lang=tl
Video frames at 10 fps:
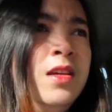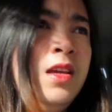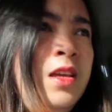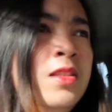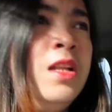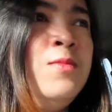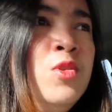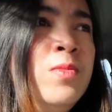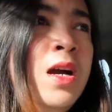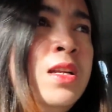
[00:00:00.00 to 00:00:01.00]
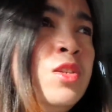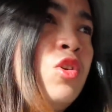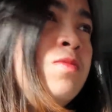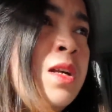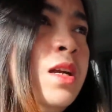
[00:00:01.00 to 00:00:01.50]
And alam nyo ba na
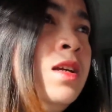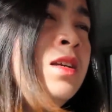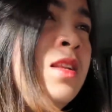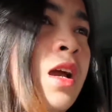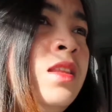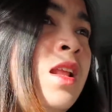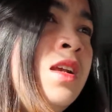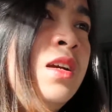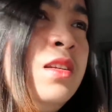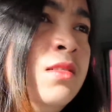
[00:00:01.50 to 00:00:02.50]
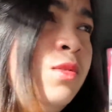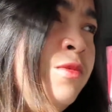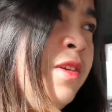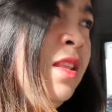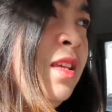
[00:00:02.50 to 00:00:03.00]
sobrang laki talaga ng
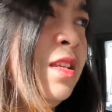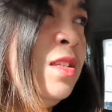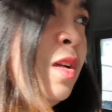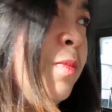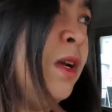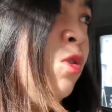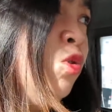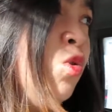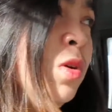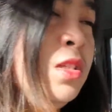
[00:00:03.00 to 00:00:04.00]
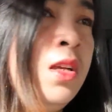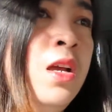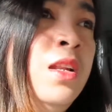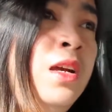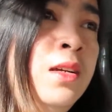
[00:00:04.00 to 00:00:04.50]
convenience kapag luluwas
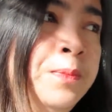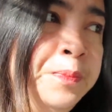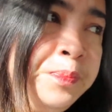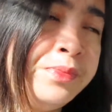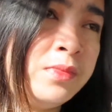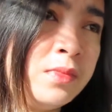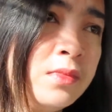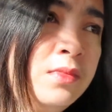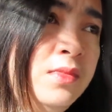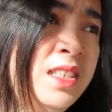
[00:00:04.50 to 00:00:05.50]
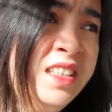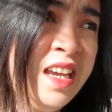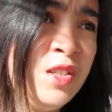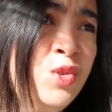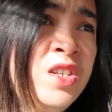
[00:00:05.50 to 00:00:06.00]
ka ng
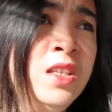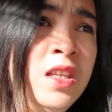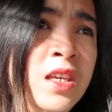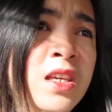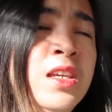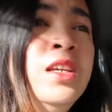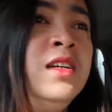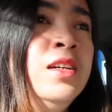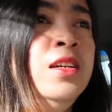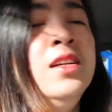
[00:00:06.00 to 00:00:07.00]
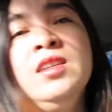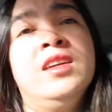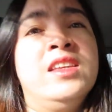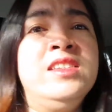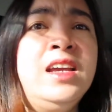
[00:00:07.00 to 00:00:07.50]
Quezon City,
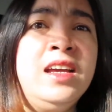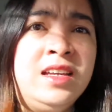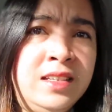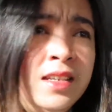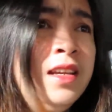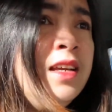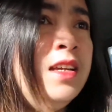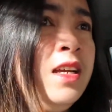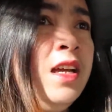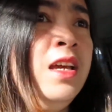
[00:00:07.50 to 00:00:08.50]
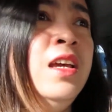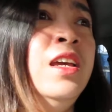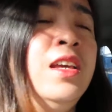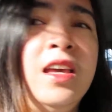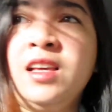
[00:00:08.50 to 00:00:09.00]
Ganyan. Eh,
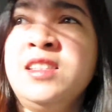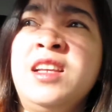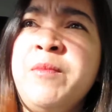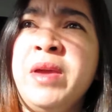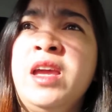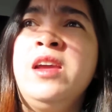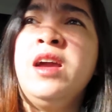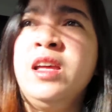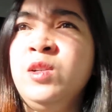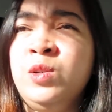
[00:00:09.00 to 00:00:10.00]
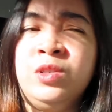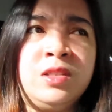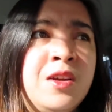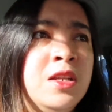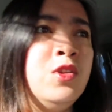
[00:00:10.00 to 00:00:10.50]
kasi kami, ano,
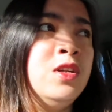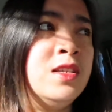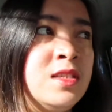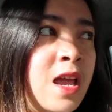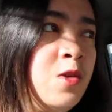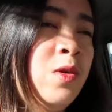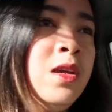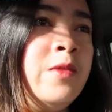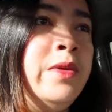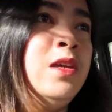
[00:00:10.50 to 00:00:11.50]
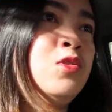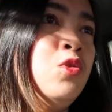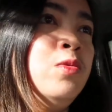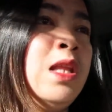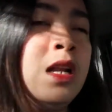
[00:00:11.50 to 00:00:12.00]
tawag dito, nag-skyway kami.
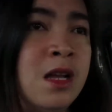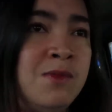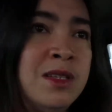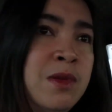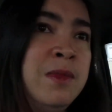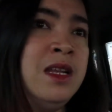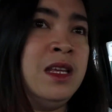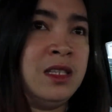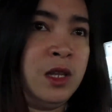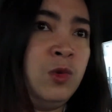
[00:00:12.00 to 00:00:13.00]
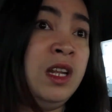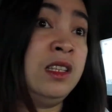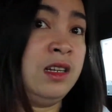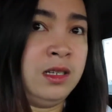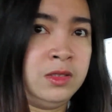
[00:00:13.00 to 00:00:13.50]
So, talagang mas mabilis and wala
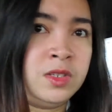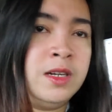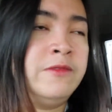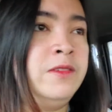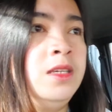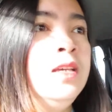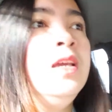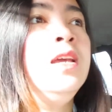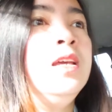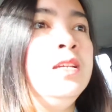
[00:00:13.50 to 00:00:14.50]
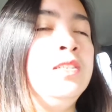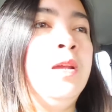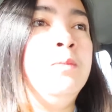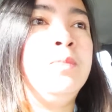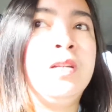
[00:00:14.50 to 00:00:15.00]
talagang traffic.
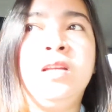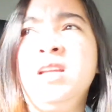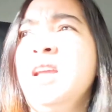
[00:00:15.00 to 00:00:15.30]
syempre.